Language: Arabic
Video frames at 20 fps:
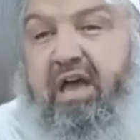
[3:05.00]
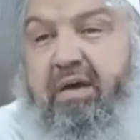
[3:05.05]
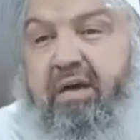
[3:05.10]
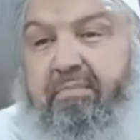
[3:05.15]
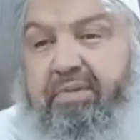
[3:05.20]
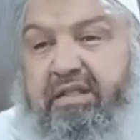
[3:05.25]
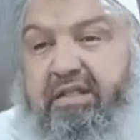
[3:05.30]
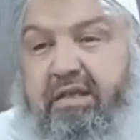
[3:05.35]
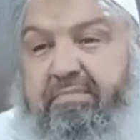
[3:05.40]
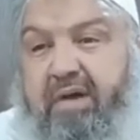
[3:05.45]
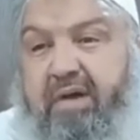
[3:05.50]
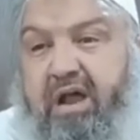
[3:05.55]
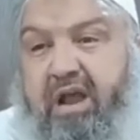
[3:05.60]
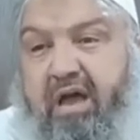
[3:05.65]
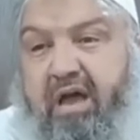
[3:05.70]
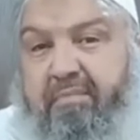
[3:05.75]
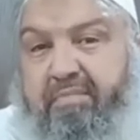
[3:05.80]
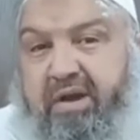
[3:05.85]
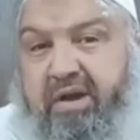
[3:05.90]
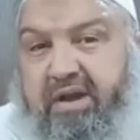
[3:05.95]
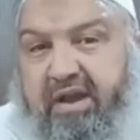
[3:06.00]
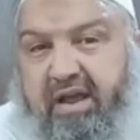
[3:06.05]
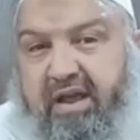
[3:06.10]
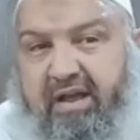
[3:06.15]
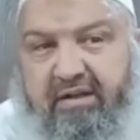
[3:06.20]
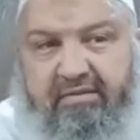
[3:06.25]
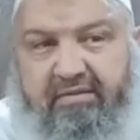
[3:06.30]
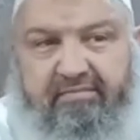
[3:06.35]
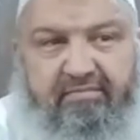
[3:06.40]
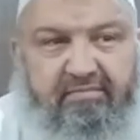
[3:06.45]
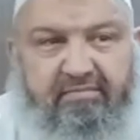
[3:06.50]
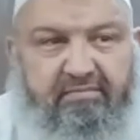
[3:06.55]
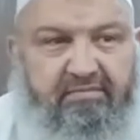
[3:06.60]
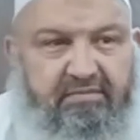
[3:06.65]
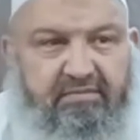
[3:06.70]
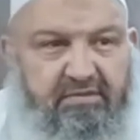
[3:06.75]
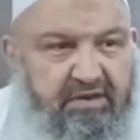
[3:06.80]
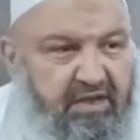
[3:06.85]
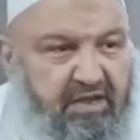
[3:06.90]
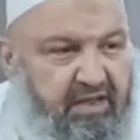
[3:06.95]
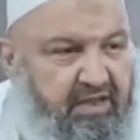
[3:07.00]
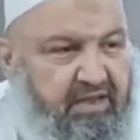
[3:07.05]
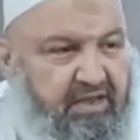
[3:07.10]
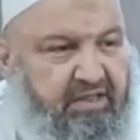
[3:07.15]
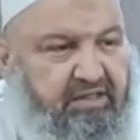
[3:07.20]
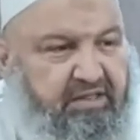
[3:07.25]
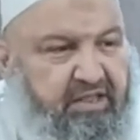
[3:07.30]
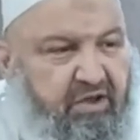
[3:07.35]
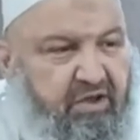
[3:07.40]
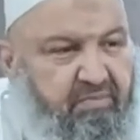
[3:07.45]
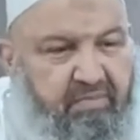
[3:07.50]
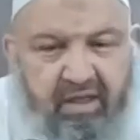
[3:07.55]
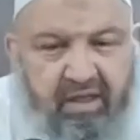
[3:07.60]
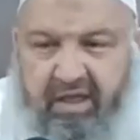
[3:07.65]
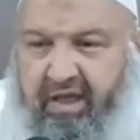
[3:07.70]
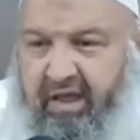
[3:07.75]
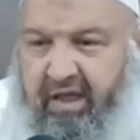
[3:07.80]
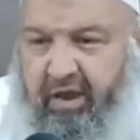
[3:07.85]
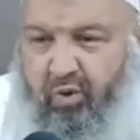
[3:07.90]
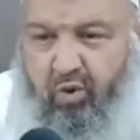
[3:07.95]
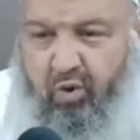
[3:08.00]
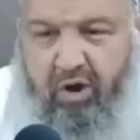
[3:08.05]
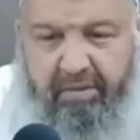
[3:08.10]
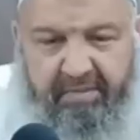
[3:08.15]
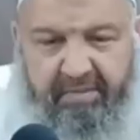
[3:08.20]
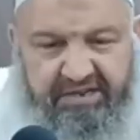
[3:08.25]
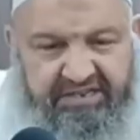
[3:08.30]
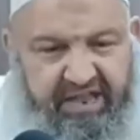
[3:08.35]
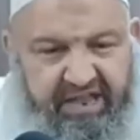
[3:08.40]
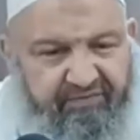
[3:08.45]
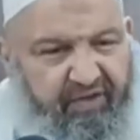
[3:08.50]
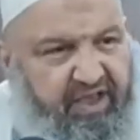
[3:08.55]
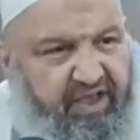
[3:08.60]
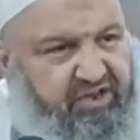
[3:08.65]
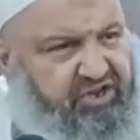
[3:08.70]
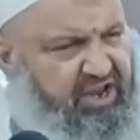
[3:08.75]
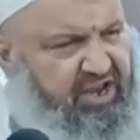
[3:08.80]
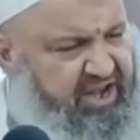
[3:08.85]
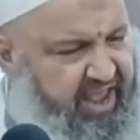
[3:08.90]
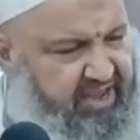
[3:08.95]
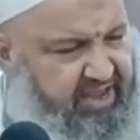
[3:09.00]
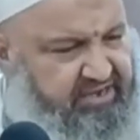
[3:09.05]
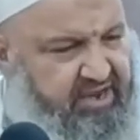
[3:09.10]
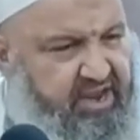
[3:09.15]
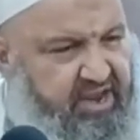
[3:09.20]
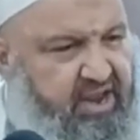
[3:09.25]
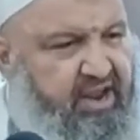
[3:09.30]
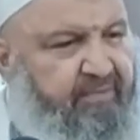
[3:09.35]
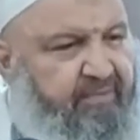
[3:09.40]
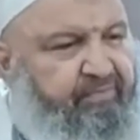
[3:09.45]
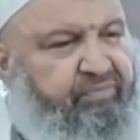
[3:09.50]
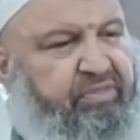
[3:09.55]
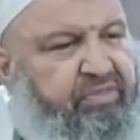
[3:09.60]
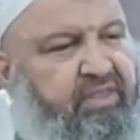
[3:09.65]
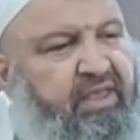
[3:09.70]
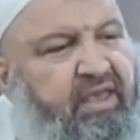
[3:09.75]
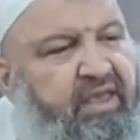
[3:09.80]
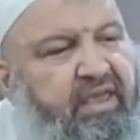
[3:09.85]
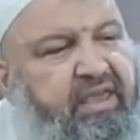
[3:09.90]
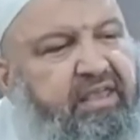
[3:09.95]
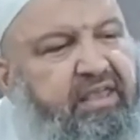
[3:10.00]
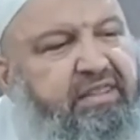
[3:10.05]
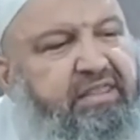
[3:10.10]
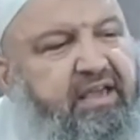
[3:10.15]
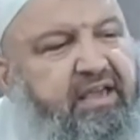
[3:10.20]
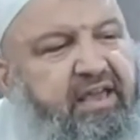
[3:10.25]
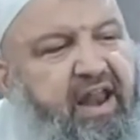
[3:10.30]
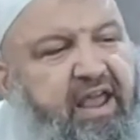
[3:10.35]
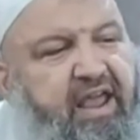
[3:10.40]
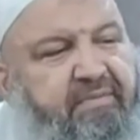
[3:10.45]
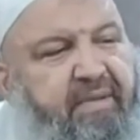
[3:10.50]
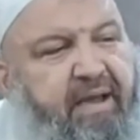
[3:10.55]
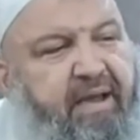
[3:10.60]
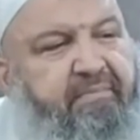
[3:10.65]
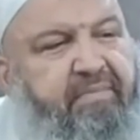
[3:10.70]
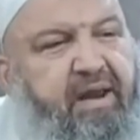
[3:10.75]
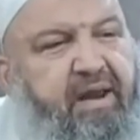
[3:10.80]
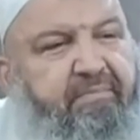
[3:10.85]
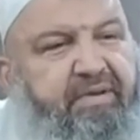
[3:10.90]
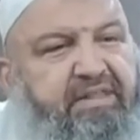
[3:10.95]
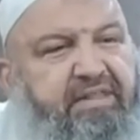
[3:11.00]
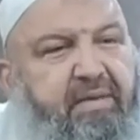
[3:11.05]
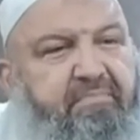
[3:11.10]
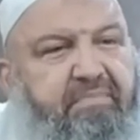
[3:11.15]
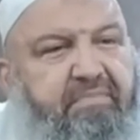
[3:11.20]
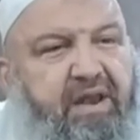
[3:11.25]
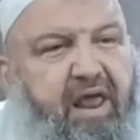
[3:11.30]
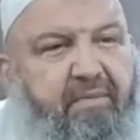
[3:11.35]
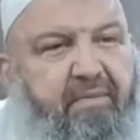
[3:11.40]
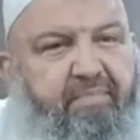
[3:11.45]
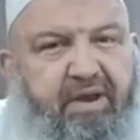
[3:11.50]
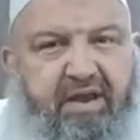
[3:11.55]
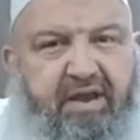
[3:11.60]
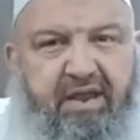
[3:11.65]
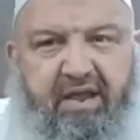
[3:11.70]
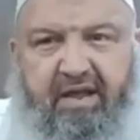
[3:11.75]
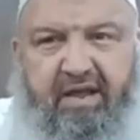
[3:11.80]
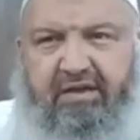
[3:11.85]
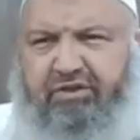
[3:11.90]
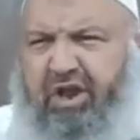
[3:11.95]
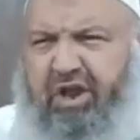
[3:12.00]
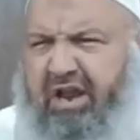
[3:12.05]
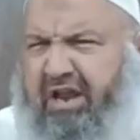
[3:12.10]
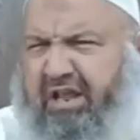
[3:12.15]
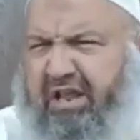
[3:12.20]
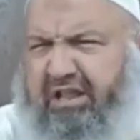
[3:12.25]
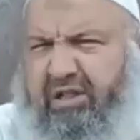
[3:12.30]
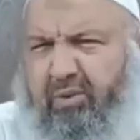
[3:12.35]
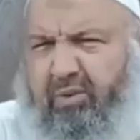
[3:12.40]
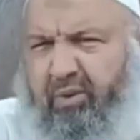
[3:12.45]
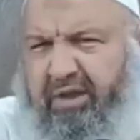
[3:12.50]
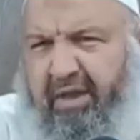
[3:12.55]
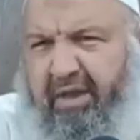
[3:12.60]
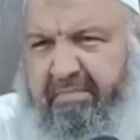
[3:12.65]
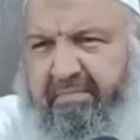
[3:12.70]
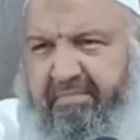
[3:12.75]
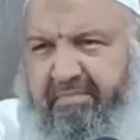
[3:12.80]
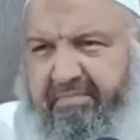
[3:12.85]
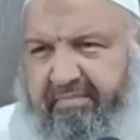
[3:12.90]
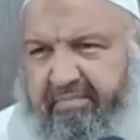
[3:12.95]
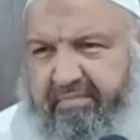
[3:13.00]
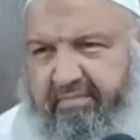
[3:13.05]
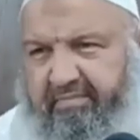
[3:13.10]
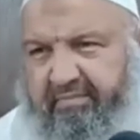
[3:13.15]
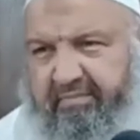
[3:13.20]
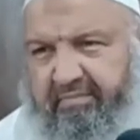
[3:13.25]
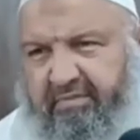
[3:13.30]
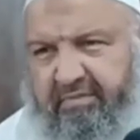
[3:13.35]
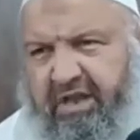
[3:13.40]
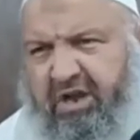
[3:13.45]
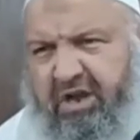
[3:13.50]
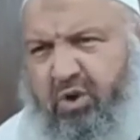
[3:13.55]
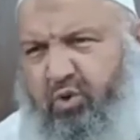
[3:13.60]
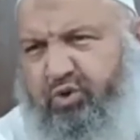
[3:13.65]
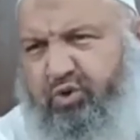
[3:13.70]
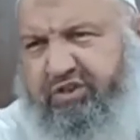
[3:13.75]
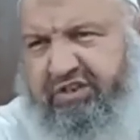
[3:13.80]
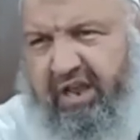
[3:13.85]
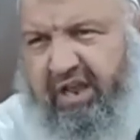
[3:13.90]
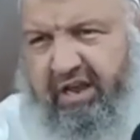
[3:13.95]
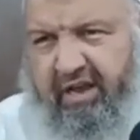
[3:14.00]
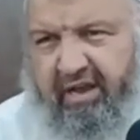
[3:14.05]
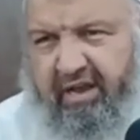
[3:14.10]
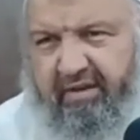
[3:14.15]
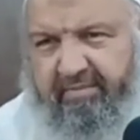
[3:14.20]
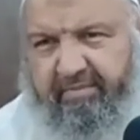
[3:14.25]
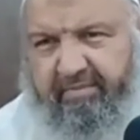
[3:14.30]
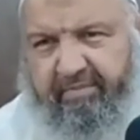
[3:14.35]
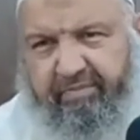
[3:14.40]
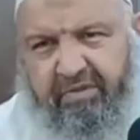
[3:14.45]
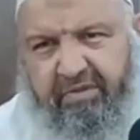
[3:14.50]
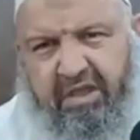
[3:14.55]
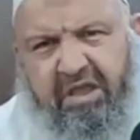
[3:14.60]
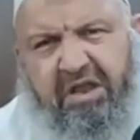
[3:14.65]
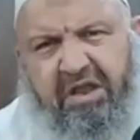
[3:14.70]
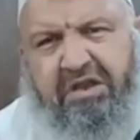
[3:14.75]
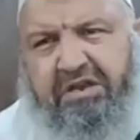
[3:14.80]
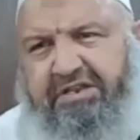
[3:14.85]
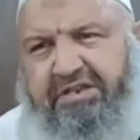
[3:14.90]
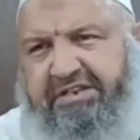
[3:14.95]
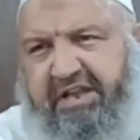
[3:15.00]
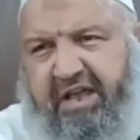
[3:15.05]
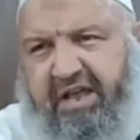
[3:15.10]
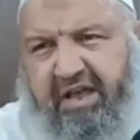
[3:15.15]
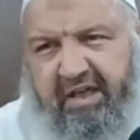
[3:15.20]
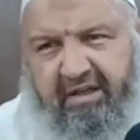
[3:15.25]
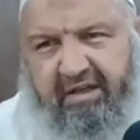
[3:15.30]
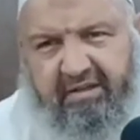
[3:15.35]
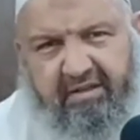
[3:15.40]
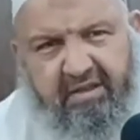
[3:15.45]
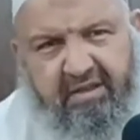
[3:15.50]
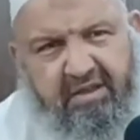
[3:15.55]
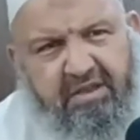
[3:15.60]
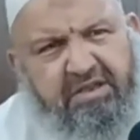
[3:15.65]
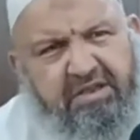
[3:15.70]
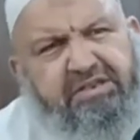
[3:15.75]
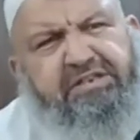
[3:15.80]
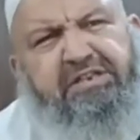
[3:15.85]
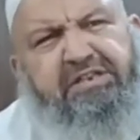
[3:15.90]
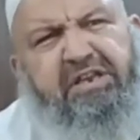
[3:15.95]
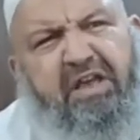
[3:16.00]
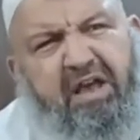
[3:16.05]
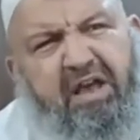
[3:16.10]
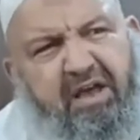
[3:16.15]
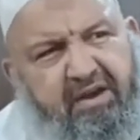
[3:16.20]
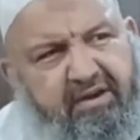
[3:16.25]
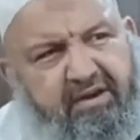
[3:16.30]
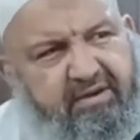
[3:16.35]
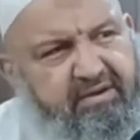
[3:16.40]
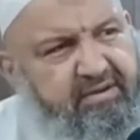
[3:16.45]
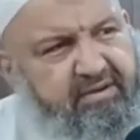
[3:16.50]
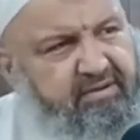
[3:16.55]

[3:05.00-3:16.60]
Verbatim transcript: بدماء الأبرياء يديهم يقولون ما نصافحكش علاش يدك راهي معمرة بدم الأبرياء شحال قتلوا كم العزل النساء الصغار